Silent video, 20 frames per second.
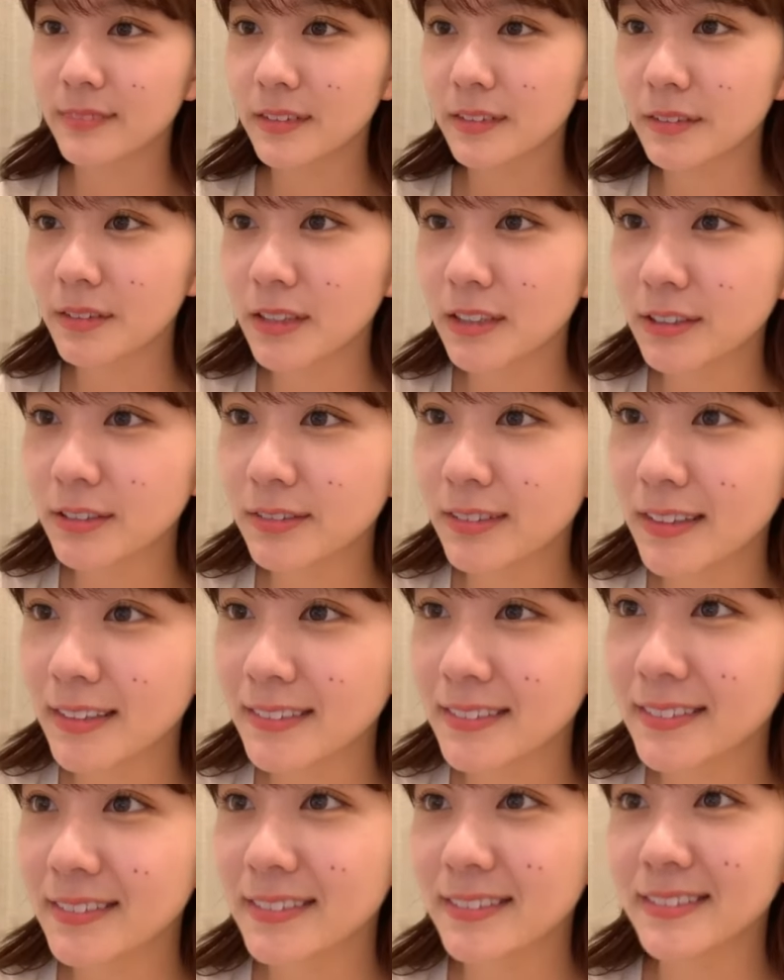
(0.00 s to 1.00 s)
ワクワク
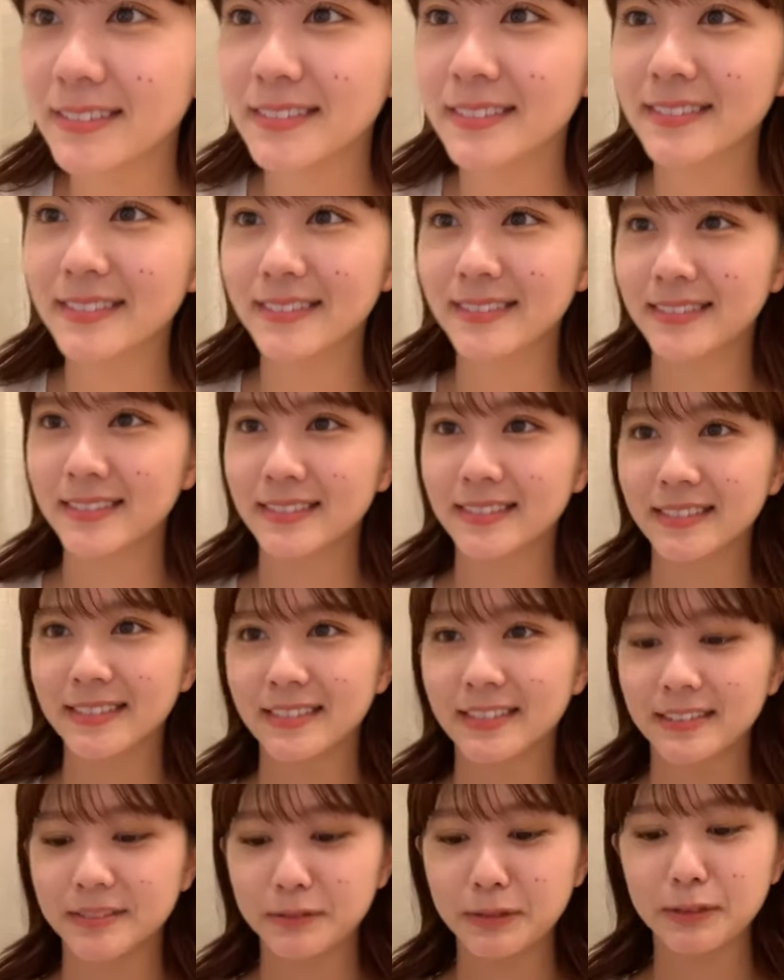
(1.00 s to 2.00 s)

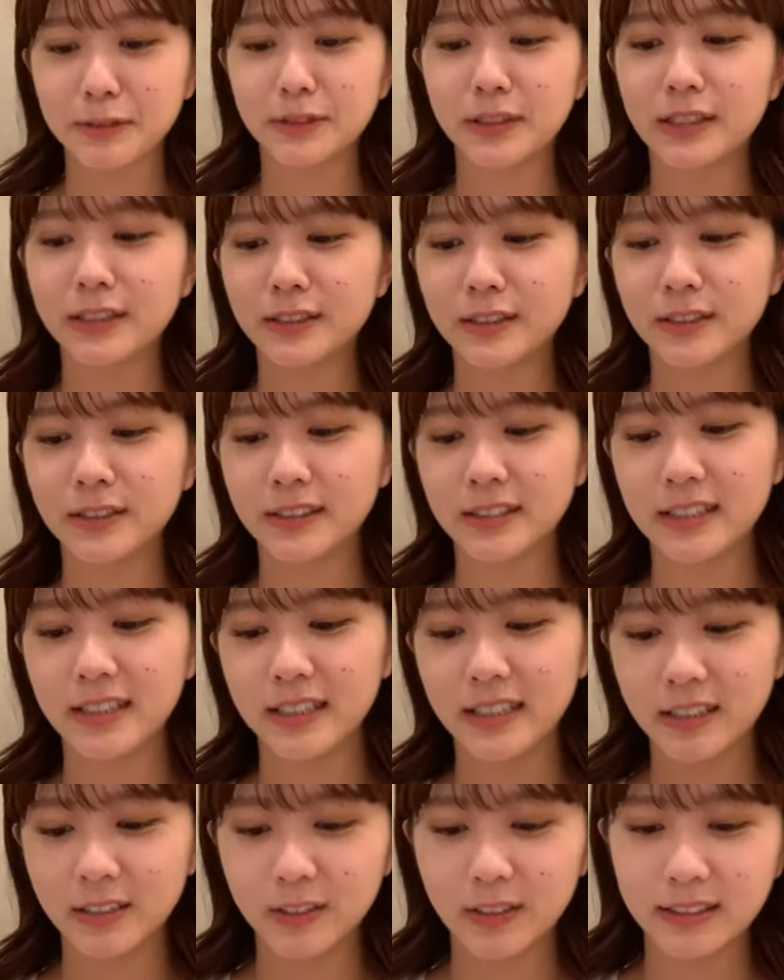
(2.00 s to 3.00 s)
ワクワクして
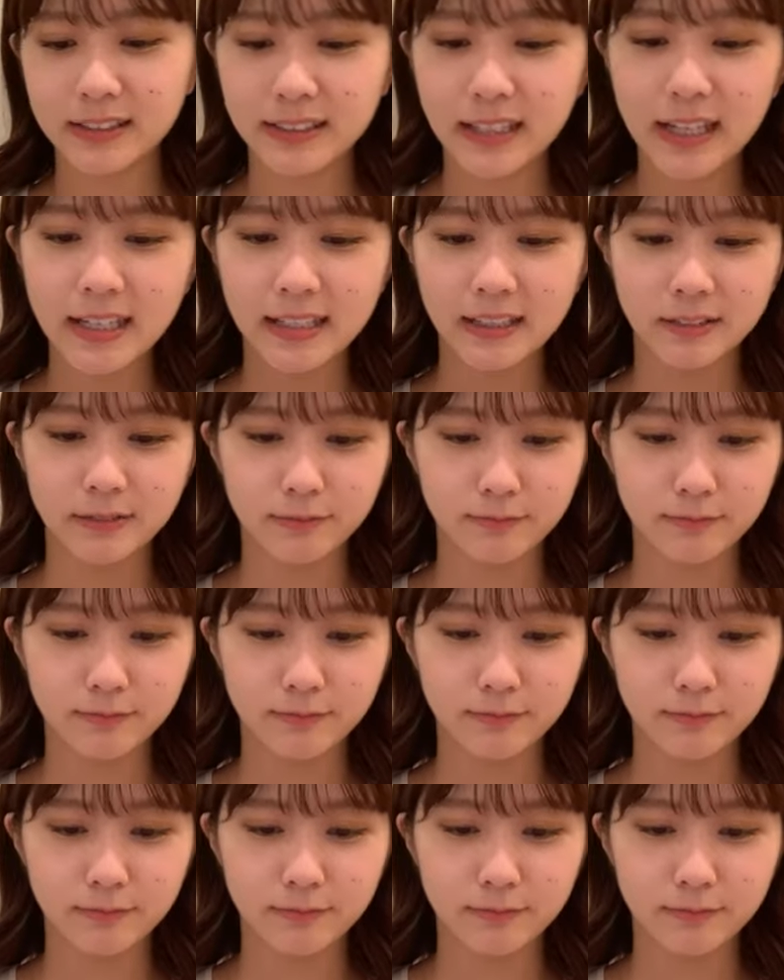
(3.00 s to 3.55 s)
てください